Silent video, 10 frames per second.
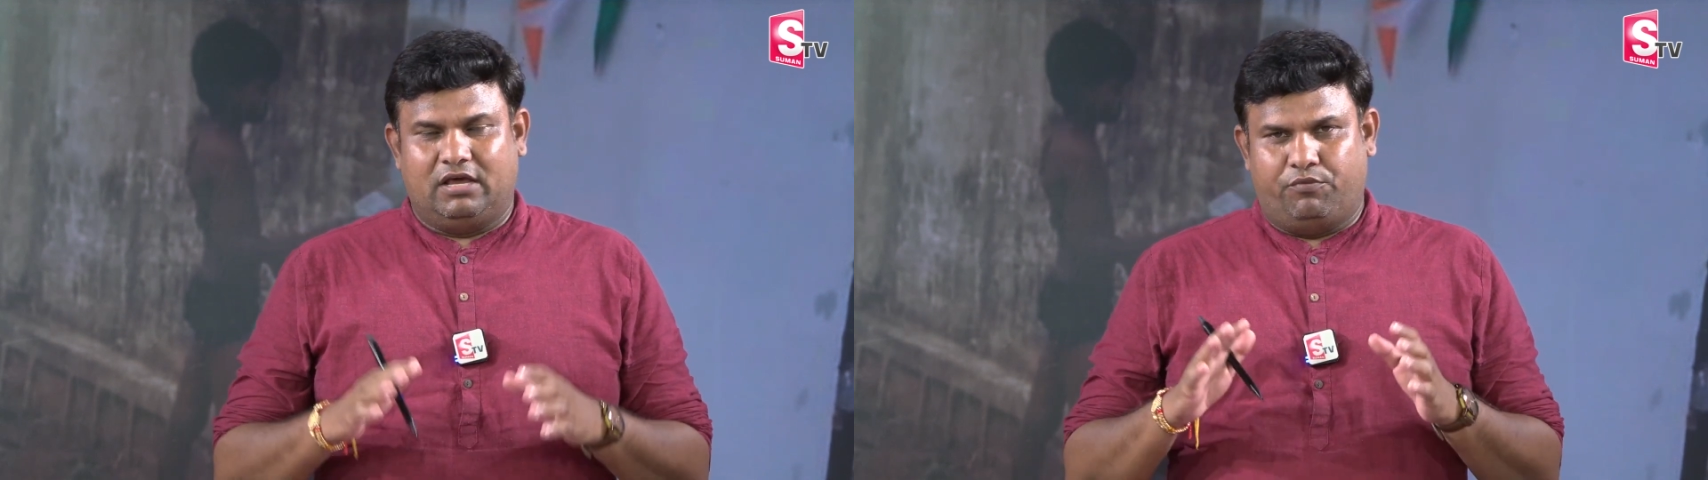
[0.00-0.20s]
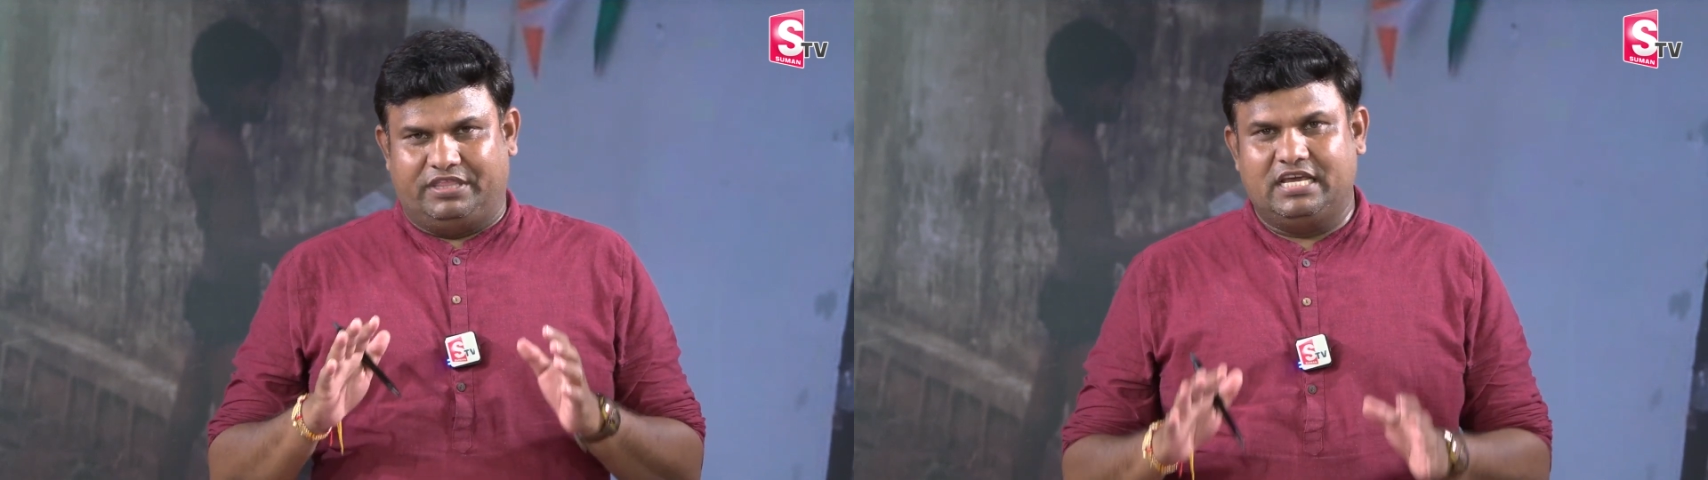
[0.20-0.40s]

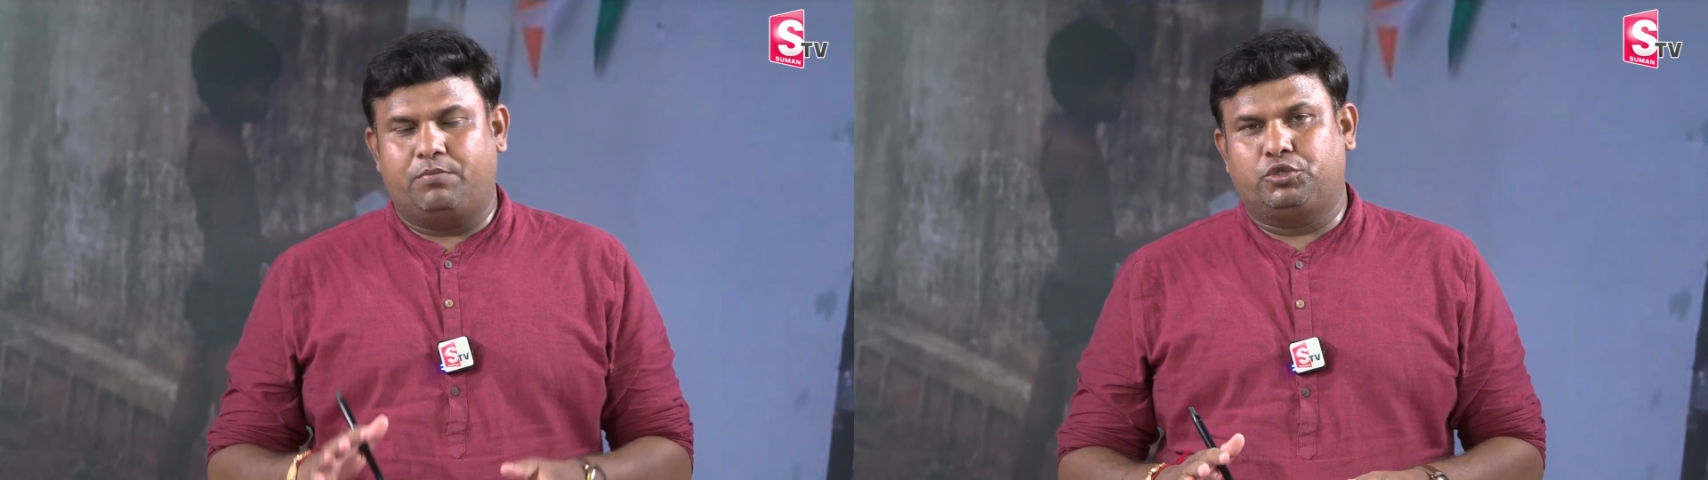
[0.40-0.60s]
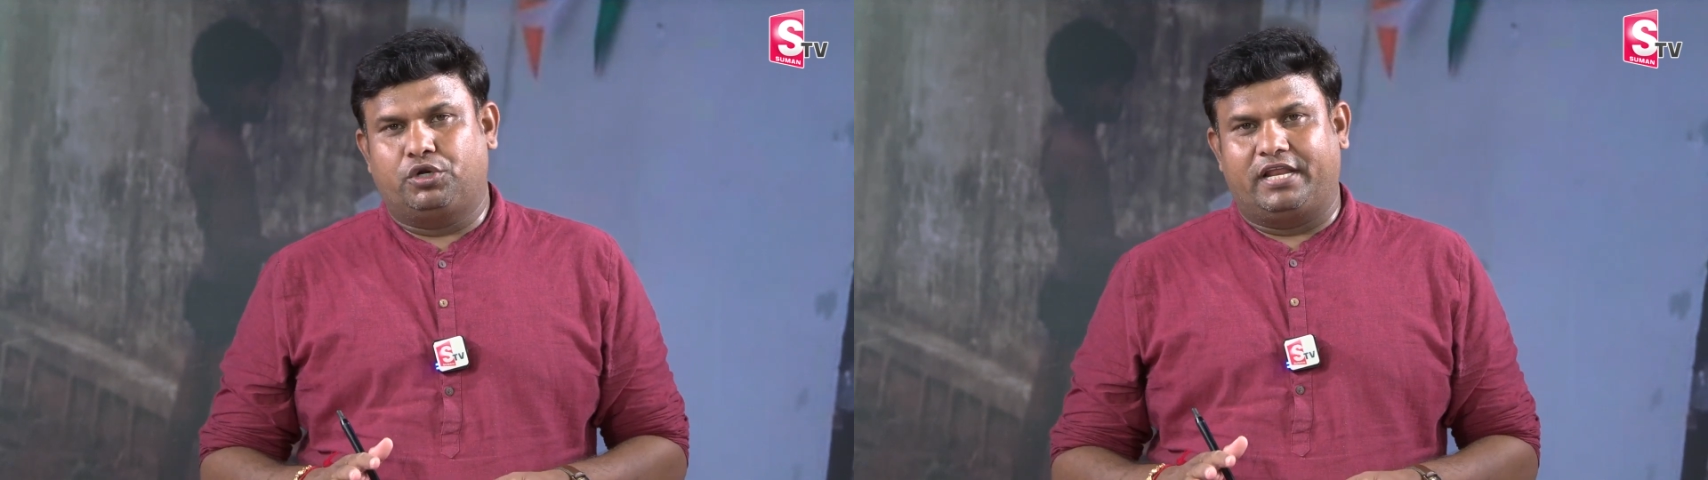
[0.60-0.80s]

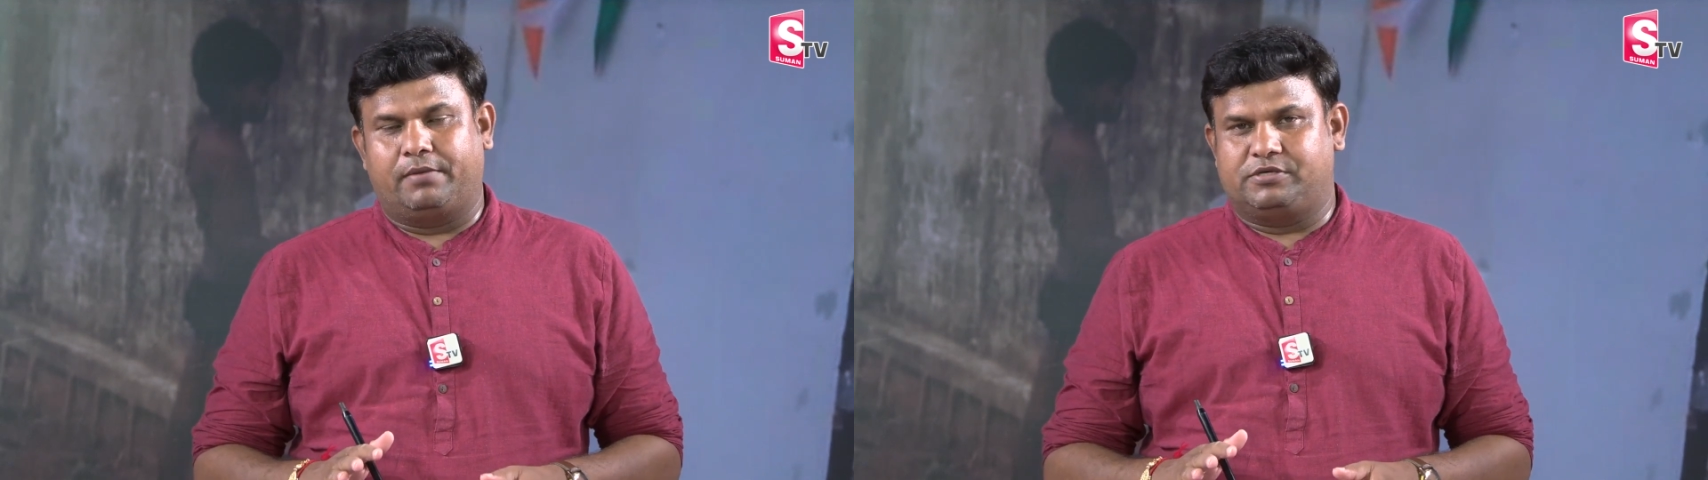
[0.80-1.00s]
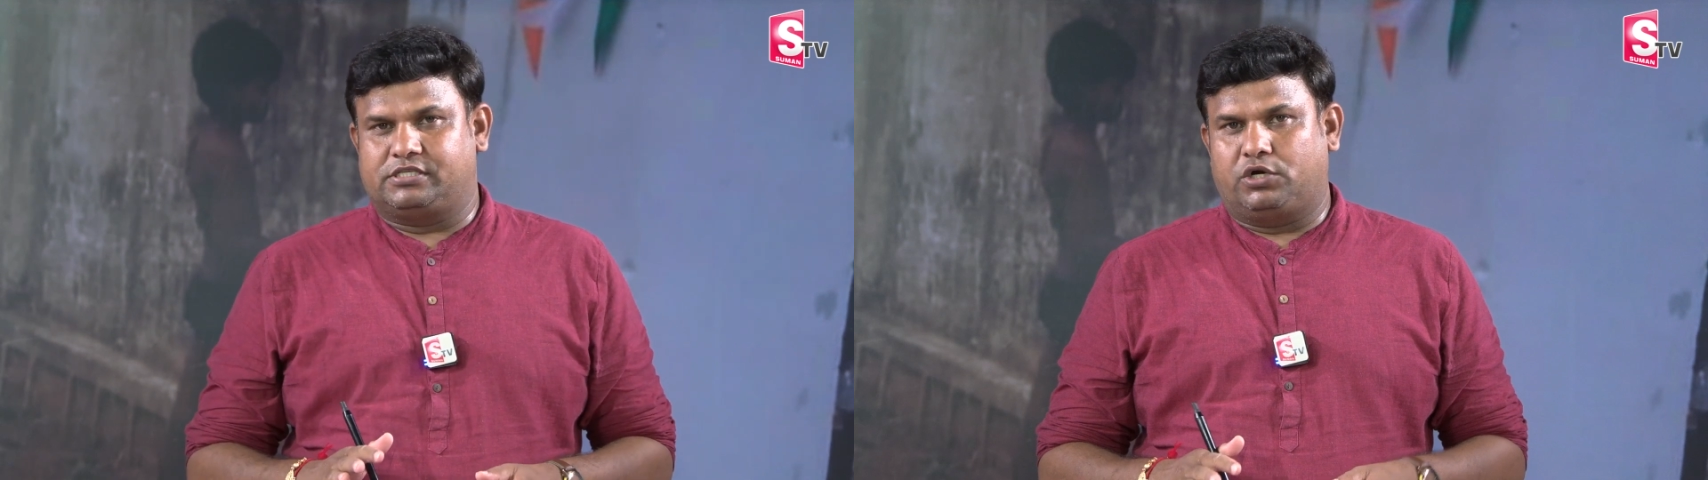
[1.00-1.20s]
విద్యాబుద్ధులు
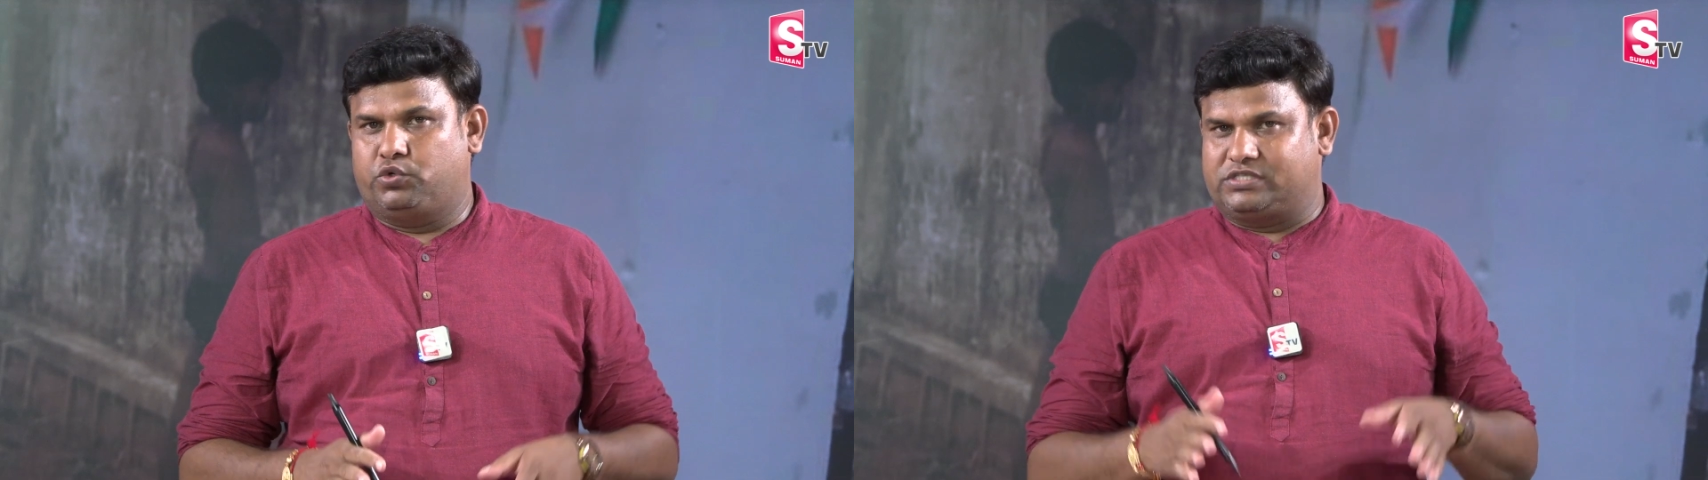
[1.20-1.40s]
నేర్పిస్తాడు